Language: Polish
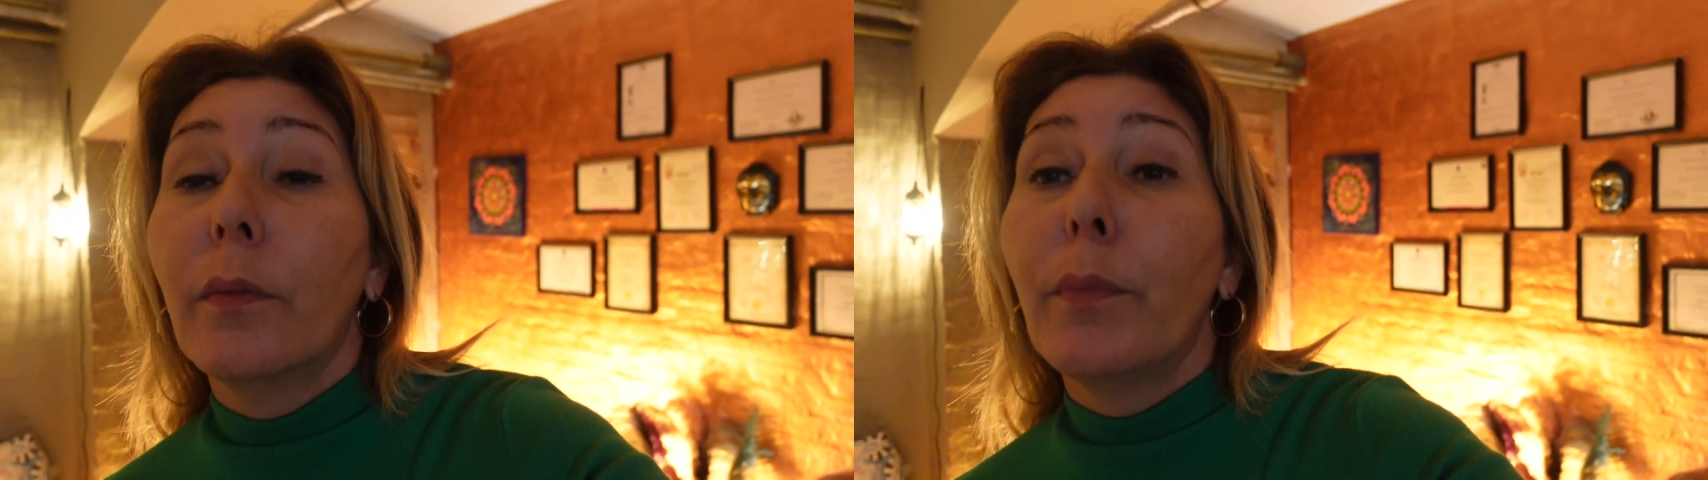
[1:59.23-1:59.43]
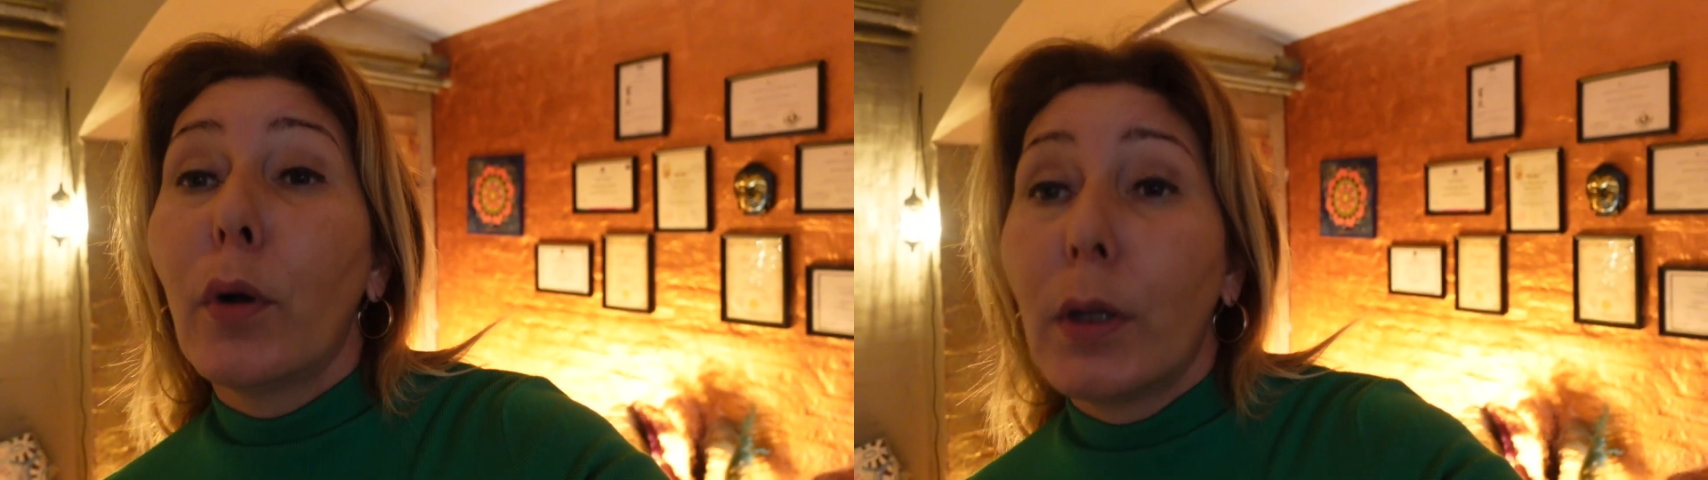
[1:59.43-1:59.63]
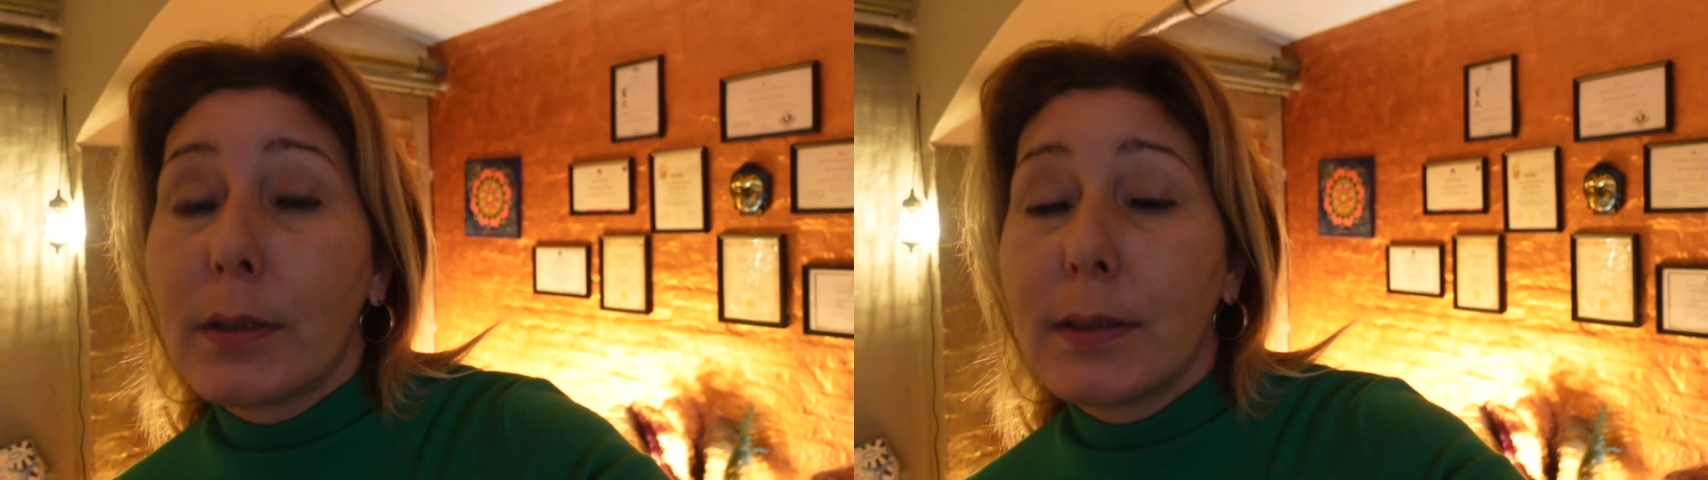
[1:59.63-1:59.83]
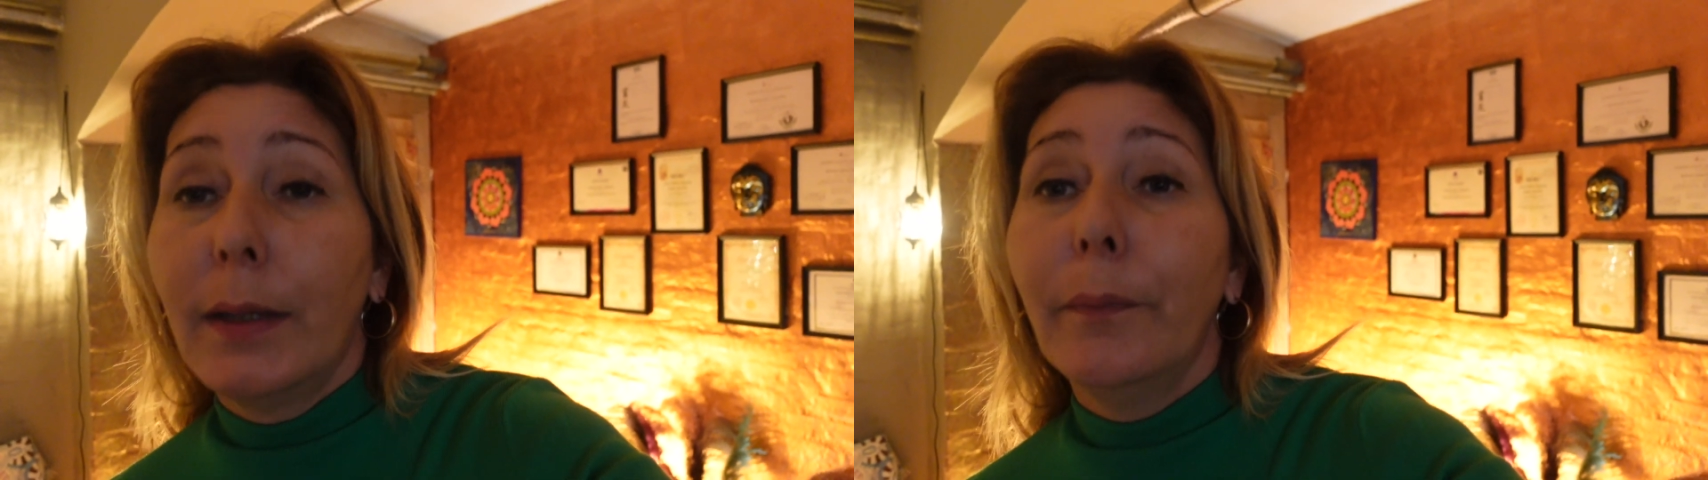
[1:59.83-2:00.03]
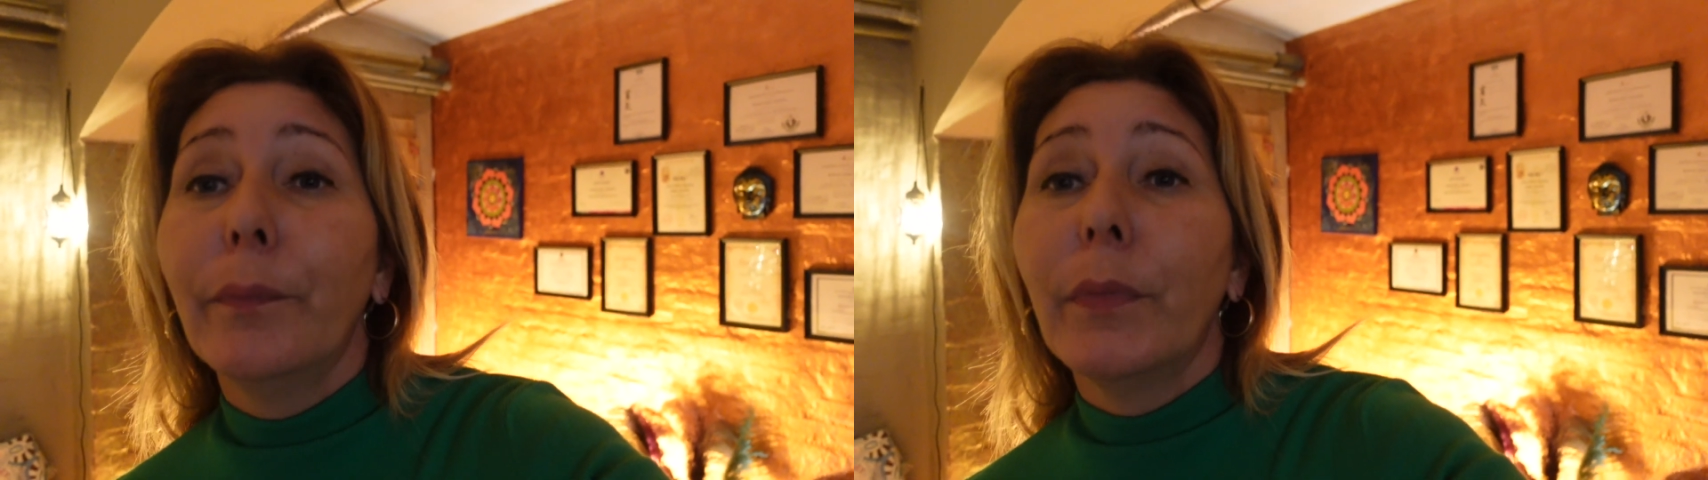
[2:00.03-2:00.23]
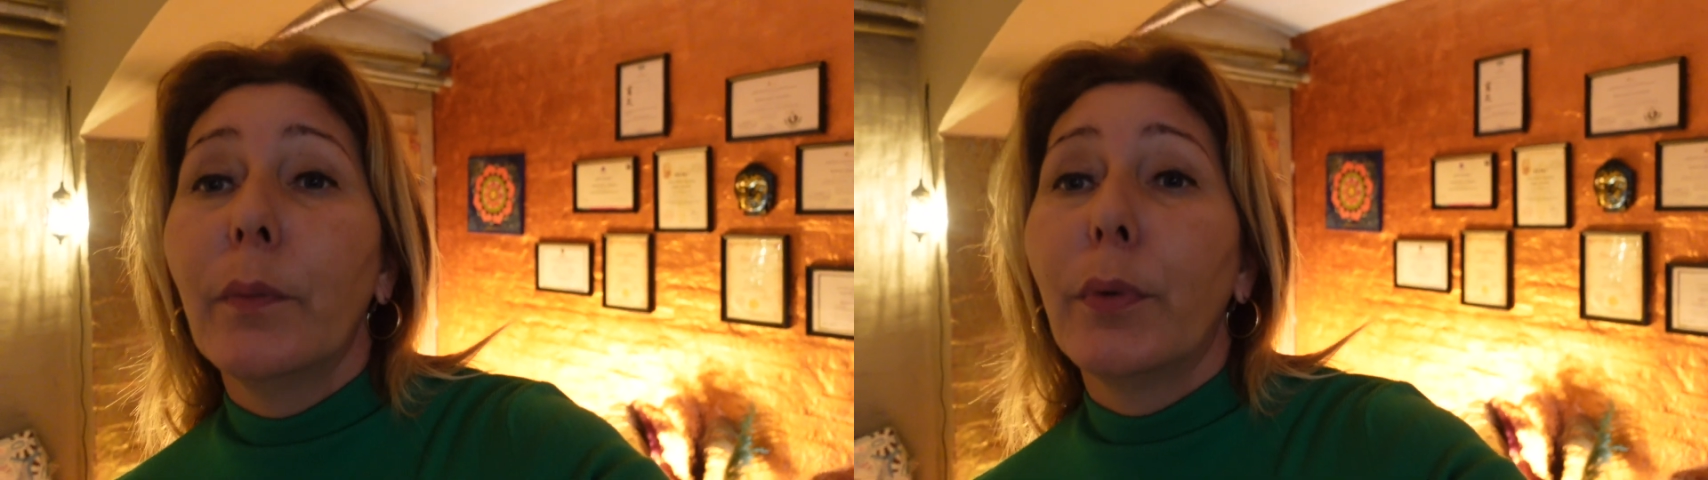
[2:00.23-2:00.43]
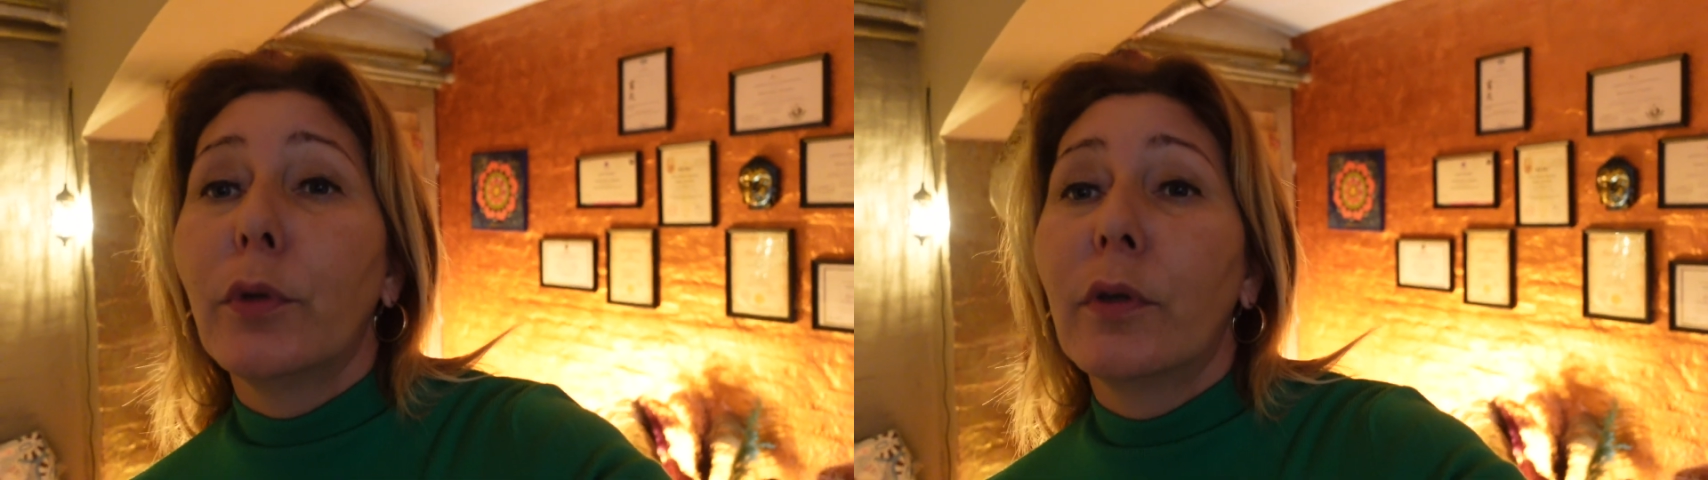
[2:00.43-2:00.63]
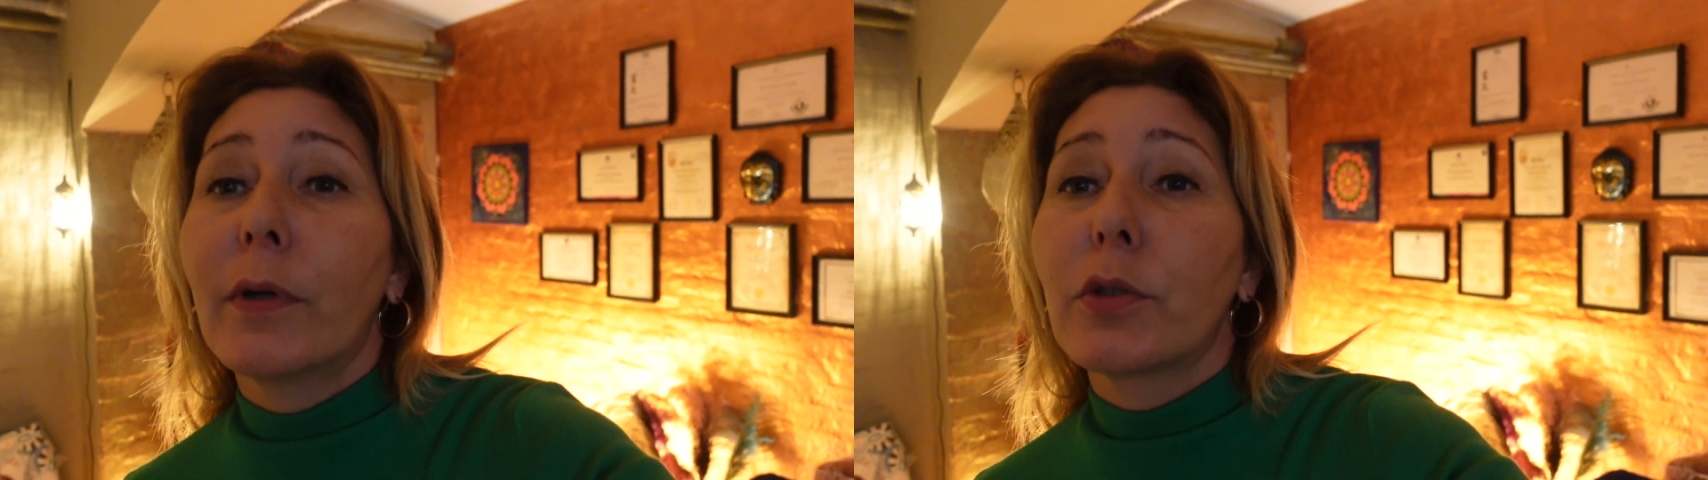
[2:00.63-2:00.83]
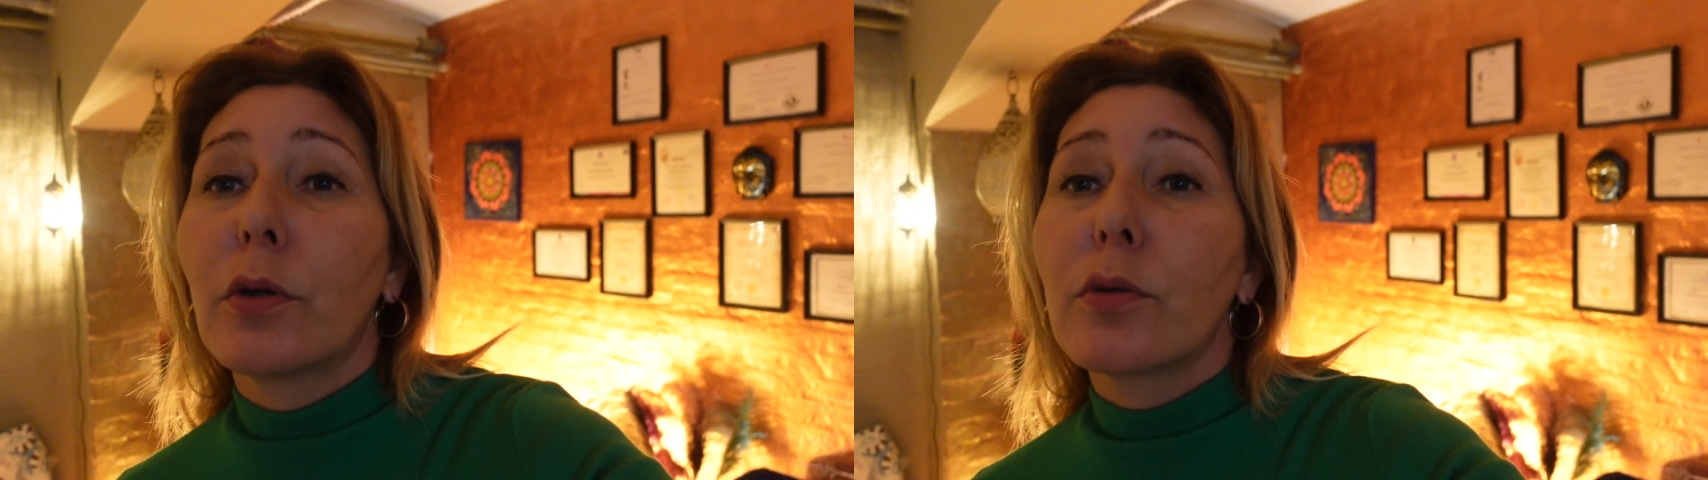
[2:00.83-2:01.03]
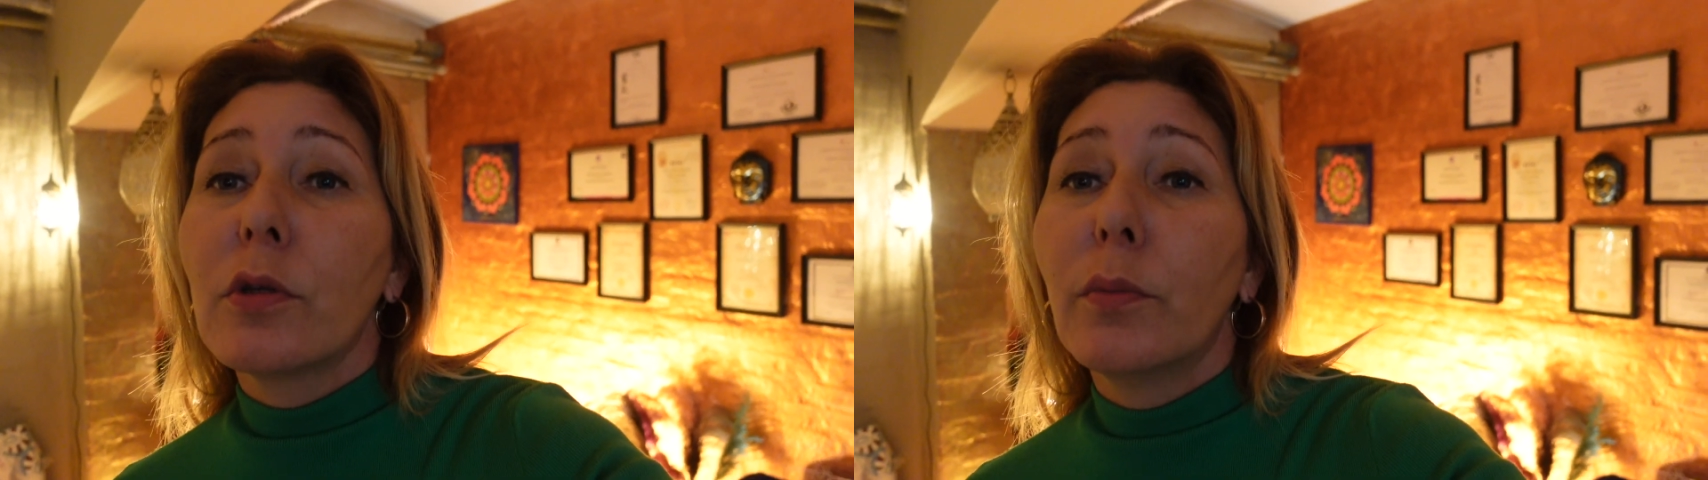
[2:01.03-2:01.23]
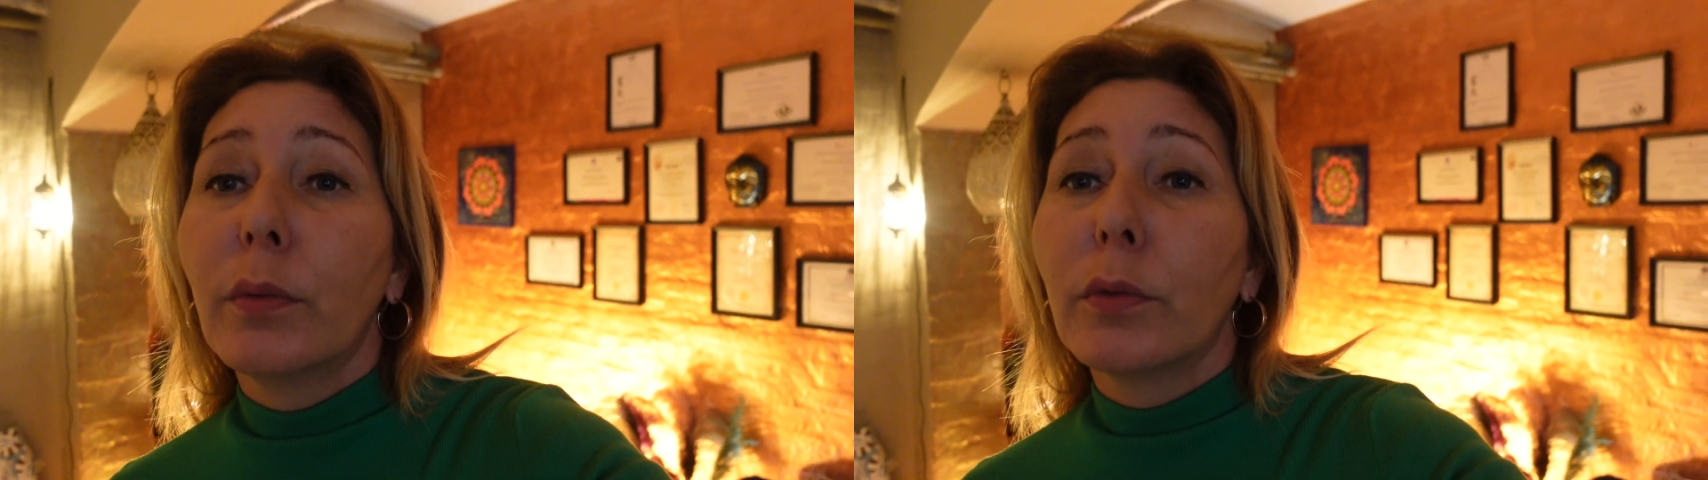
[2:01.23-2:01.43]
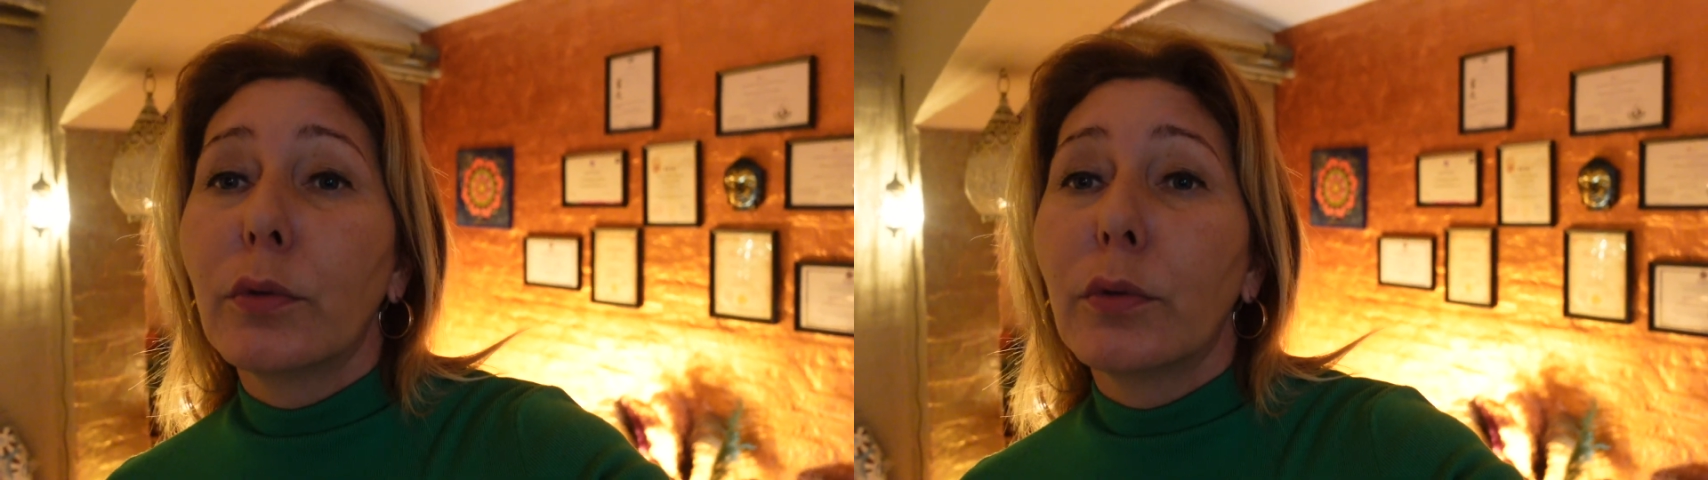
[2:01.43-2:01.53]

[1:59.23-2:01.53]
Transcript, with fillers: polecam, ponieważ osobom,